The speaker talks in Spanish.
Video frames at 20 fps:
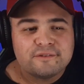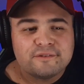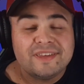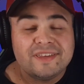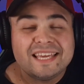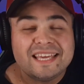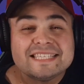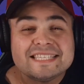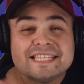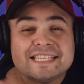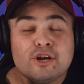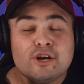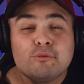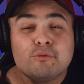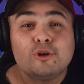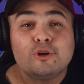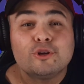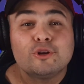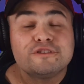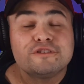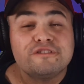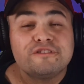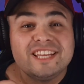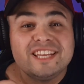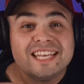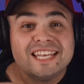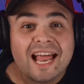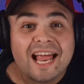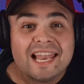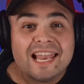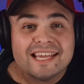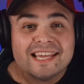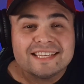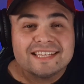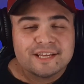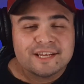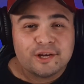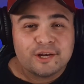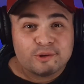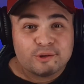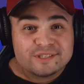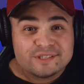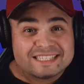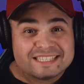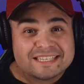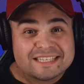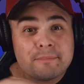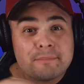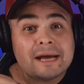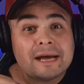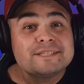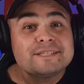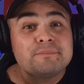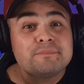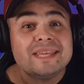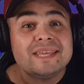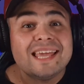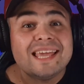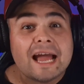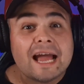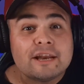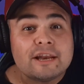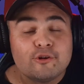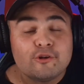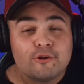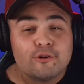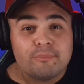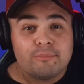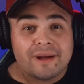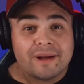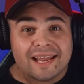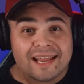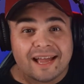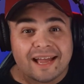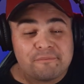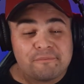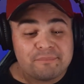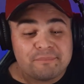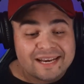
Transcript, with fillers: Fíjense cómo los finales los hace más piano para,